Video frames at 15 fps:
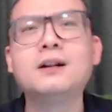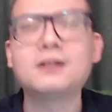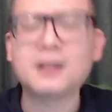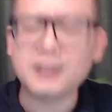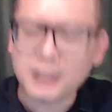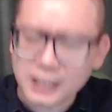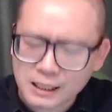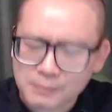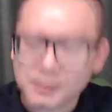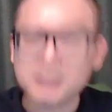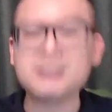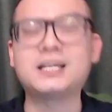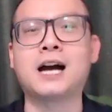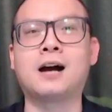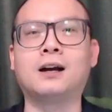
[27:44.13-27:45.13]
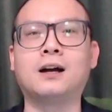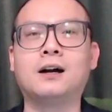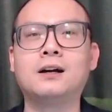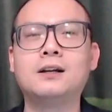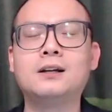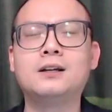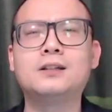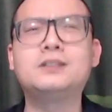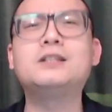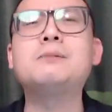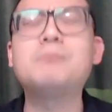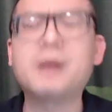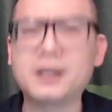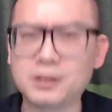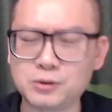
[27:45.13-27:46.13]
那你们讲了，芯
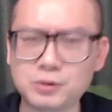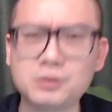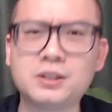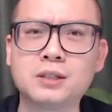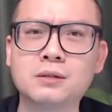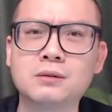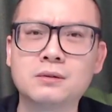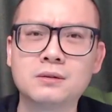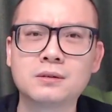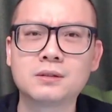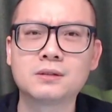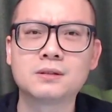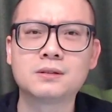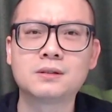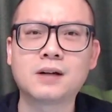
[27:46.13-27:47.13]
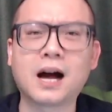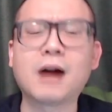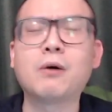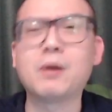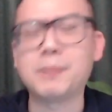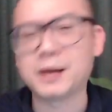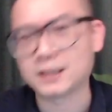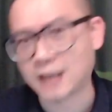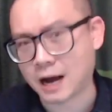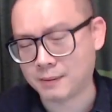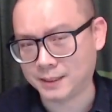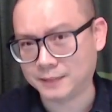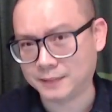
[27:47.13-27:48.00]
片的需求还会变大吗？